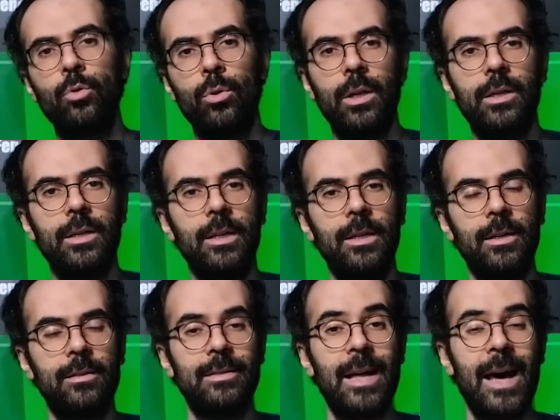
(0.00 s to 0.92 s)
dolayı
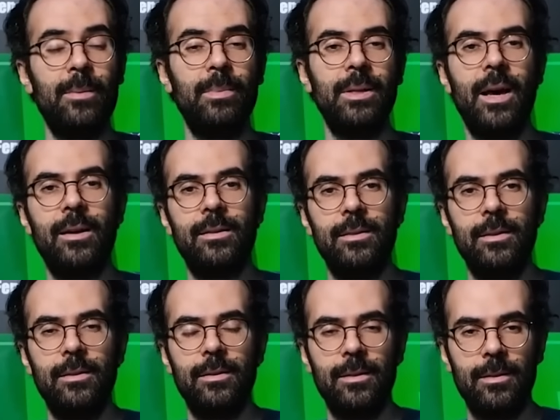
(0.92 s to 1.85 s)
derbiler
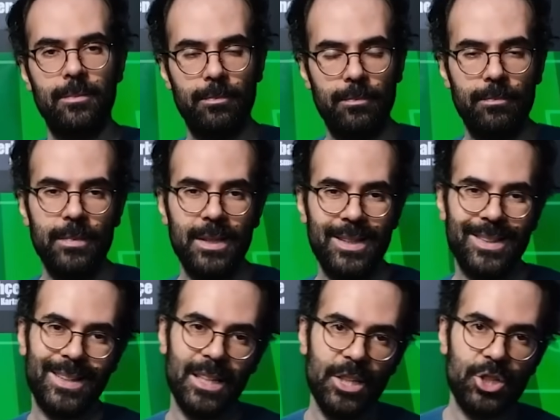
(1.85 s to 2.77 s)

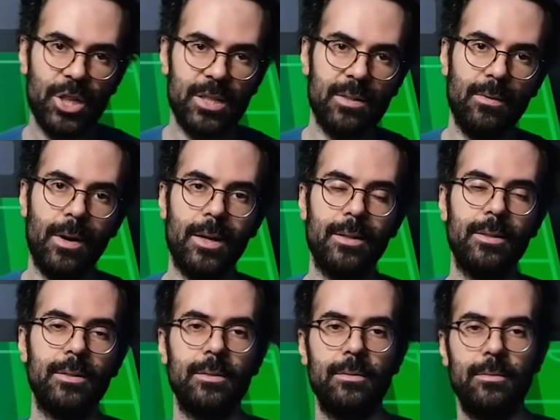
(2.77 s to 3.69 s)
klişesi
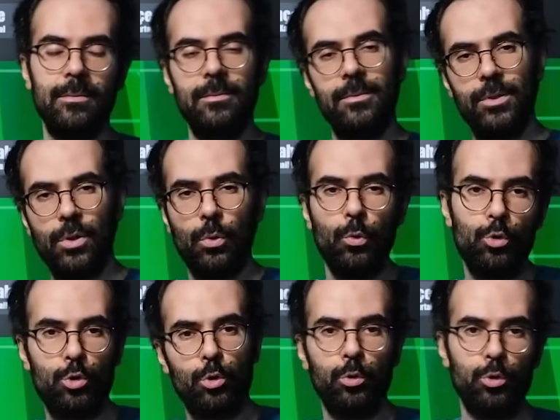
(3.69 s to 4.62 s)
vardır. İşte
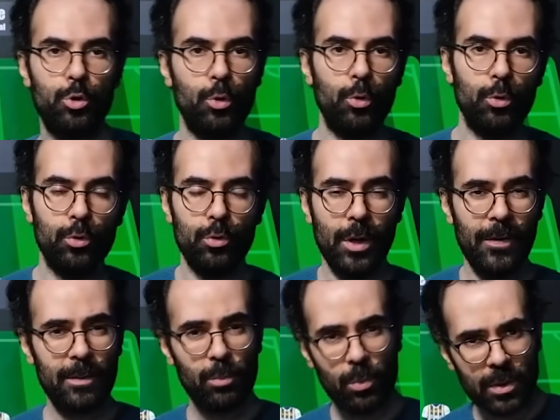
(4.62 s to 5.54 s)
üç sonuçlu oyundur.
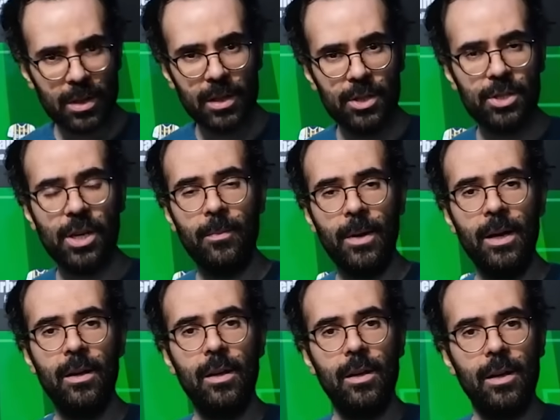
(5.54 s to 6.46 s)
Evet bu bir klişe ama
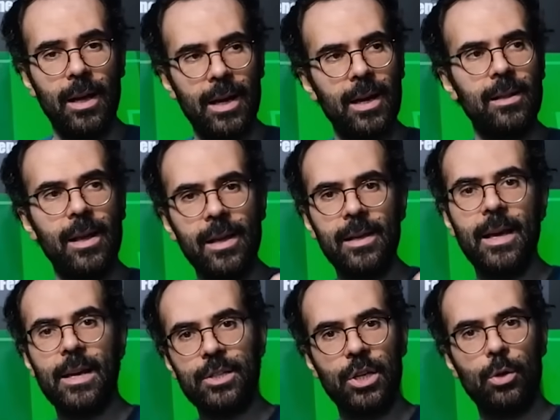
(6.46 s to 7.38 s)
herhalde en
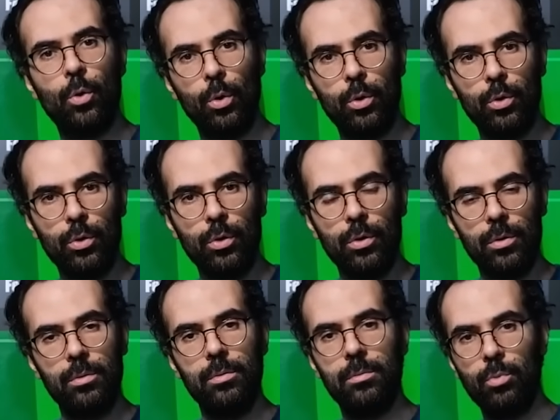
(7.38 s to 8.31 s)
gerçek olduğu,
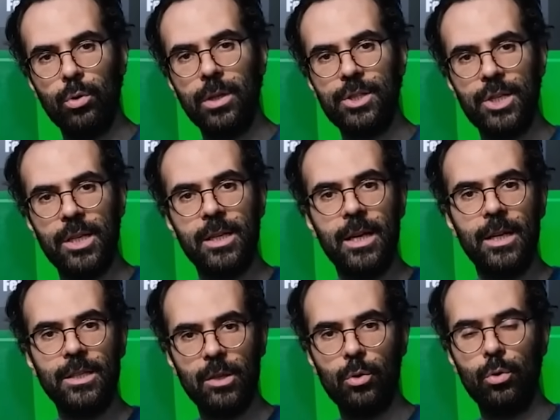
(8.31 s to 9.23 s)
bu klişenin
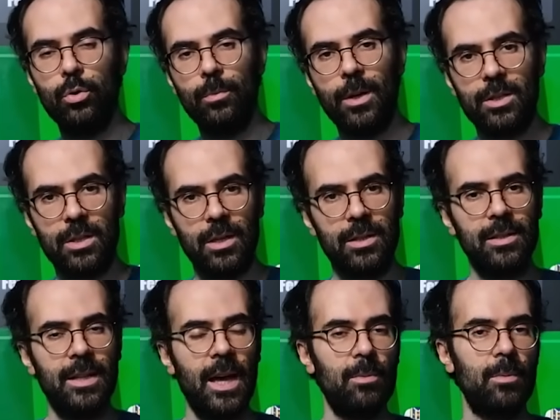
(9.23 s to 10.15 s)
gerçek olduğu maçlar
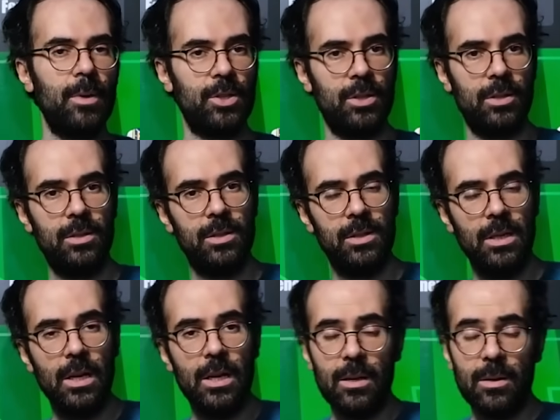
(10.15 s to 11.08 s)
da derbi maçlarıdır.
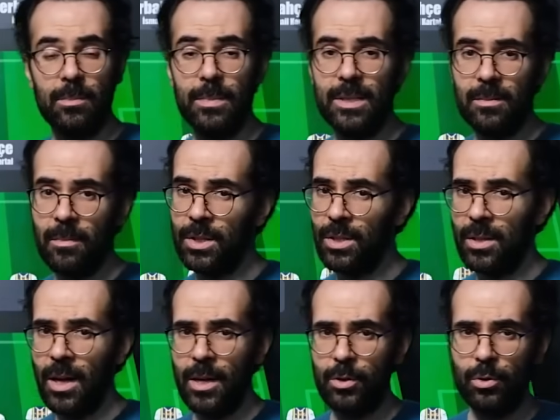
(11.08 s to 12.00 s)
Bizim maça
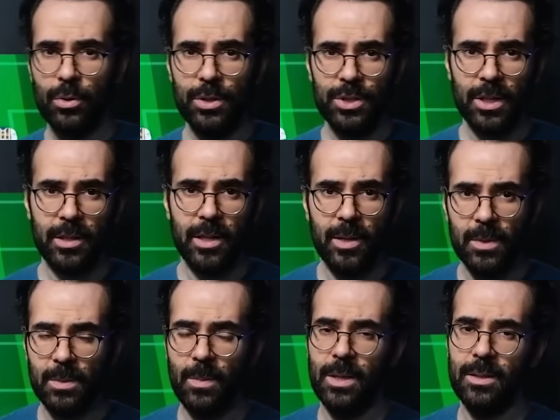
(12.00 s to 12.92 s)
dair
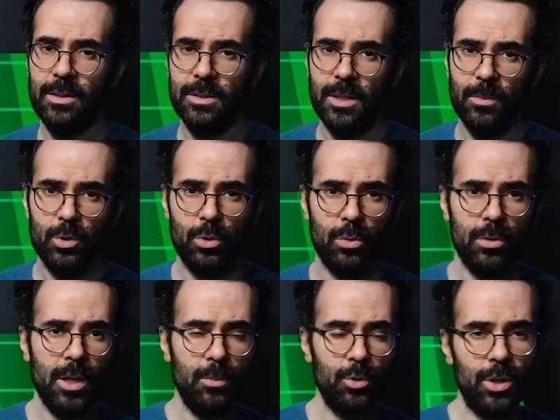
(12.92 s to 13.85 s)
söyleyeceklerimiz, belirteceğimiz
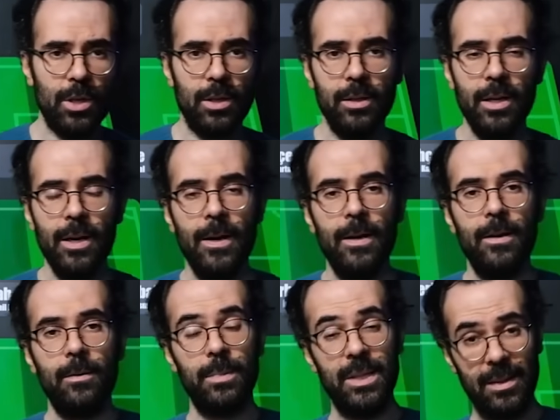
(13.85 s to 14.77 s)
notlar bu şekilde.
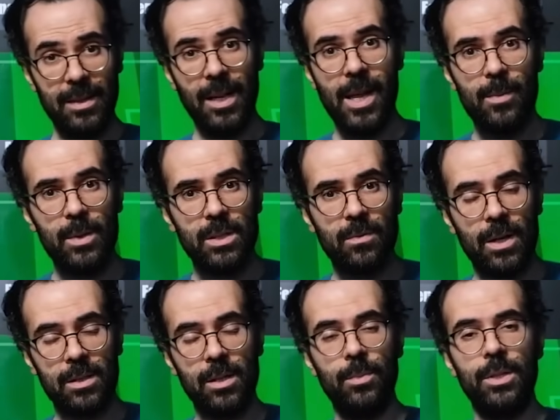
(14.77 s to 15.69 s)
Bir de dileğimiz
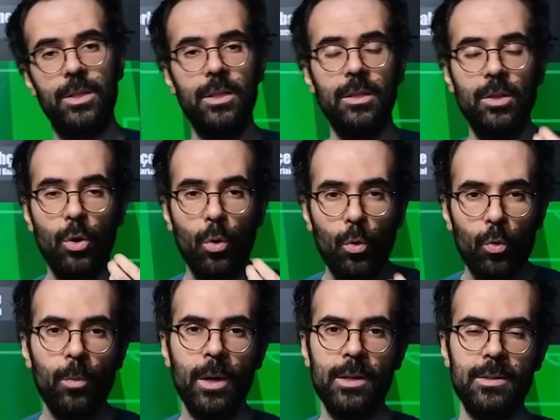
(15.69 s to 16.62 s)
var tabii ki.
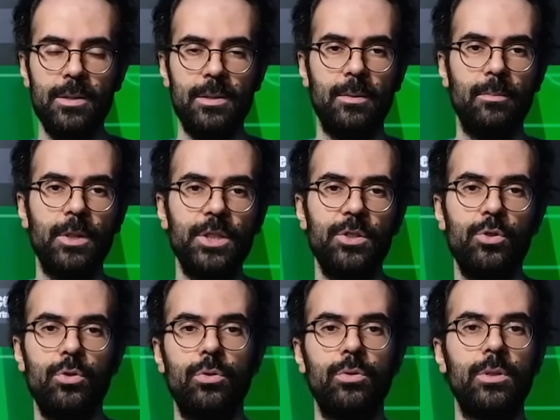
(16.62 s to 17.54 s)
Umarız maçın
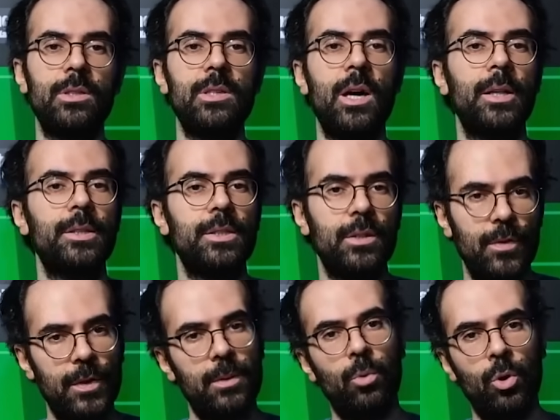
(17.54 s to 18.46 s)
sonunda sadece
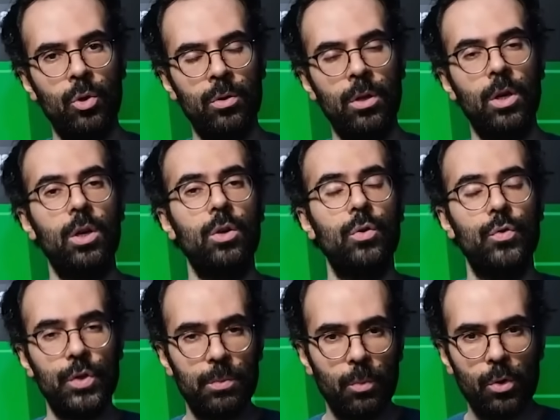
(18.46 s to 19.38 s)
futbolun,
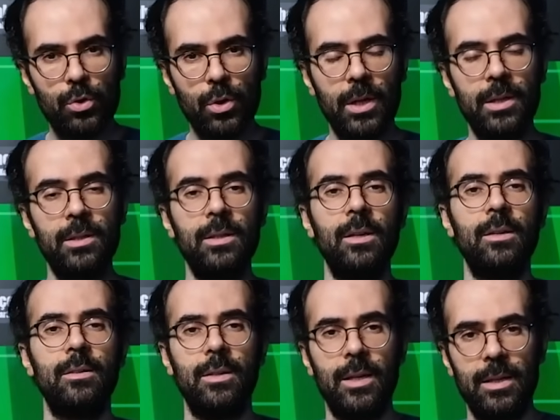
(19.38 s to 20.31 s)
futbolcuların,
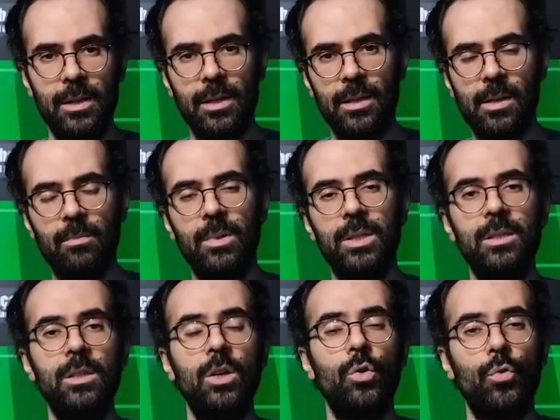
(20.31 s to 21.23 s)
teknik
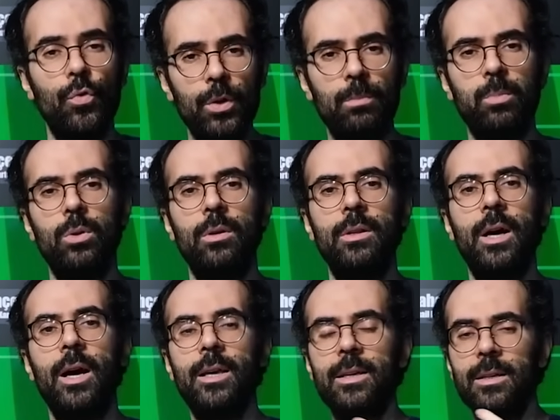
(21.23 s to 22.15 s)
adamların futbola
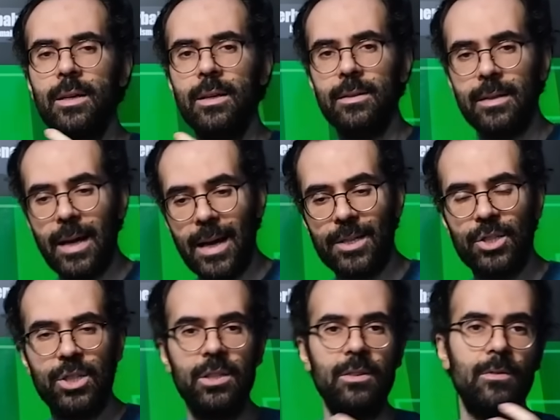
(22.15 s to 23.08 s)
dair
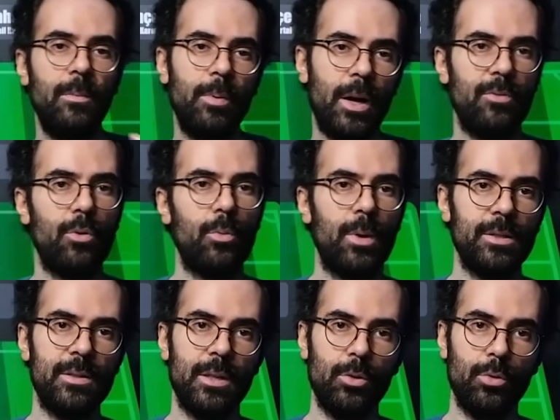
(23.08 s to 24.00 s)
tercih ve
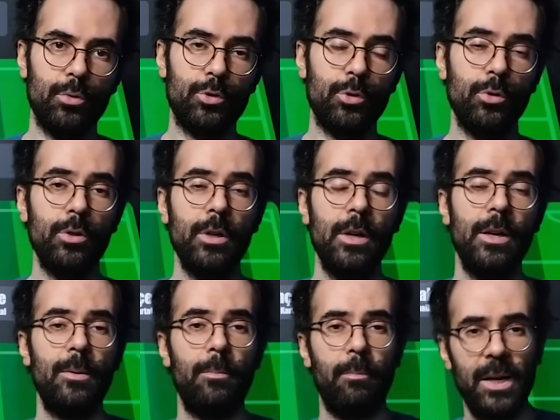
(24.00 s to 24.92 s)
performansları konuşulur.
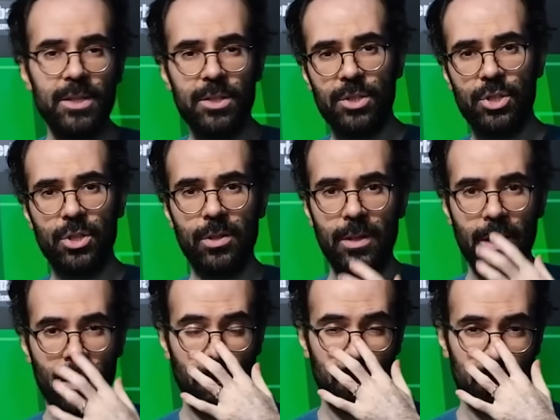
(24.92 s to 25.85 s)
Maç
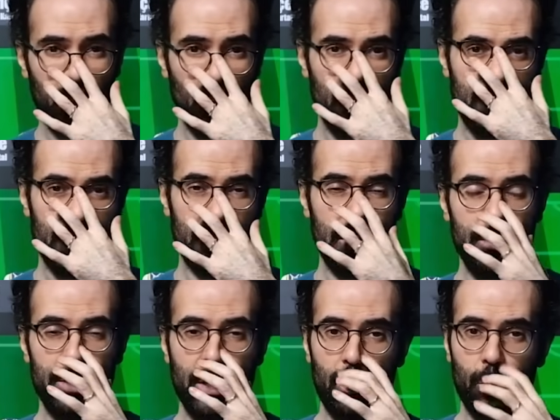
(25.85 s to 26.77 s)
dışında, futbol dışında bir
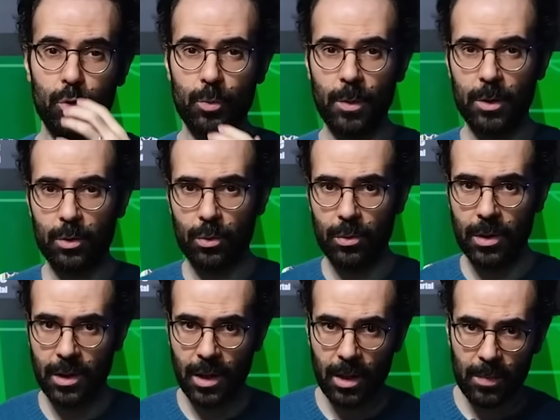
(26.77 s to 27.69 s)
şey konuşmak
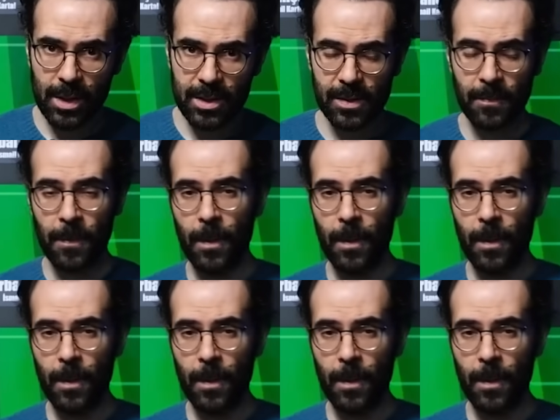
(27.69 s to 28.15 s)
zorunda kalmayız.